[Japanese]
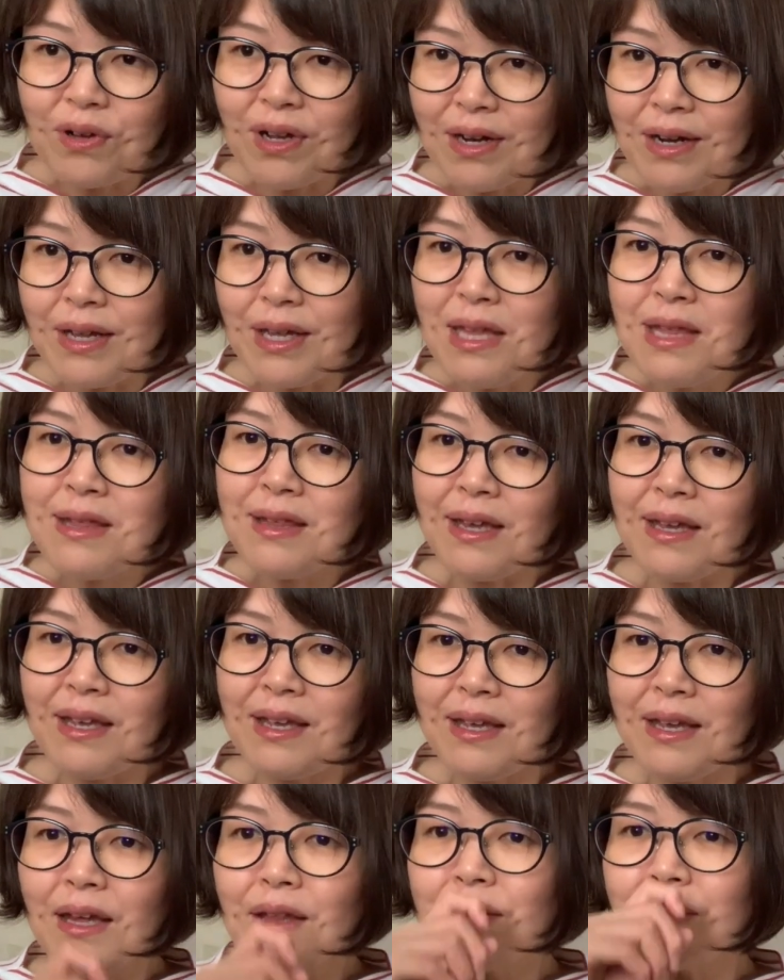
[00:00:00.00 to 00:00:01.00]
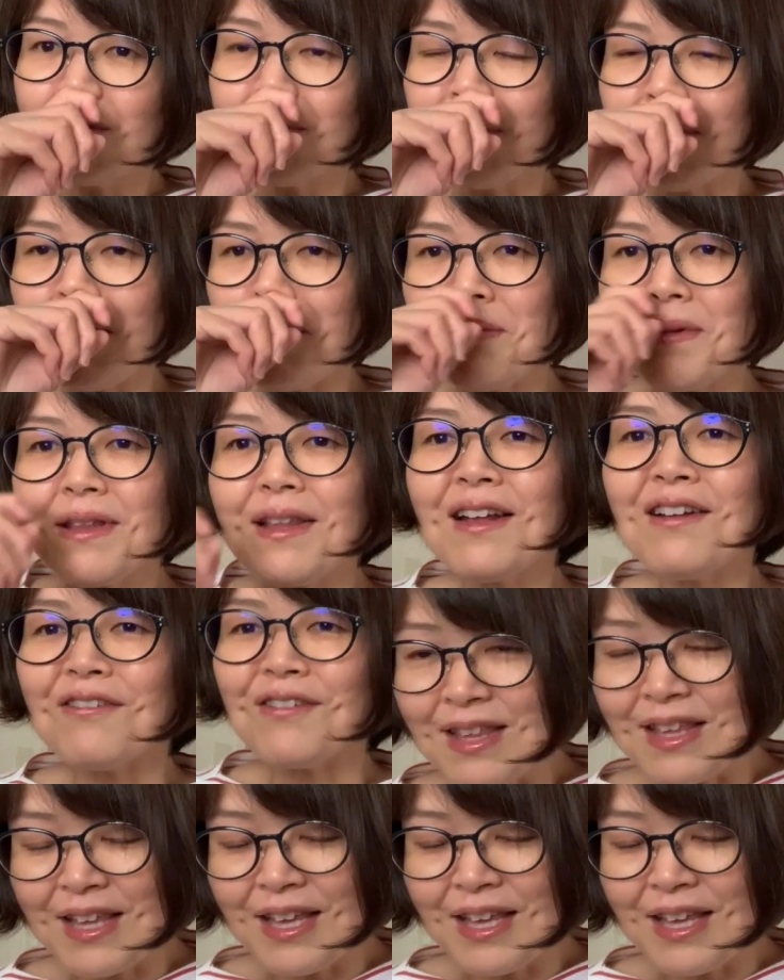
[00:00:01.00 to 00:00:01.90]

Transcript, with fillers: から一切冷やすのはやめたの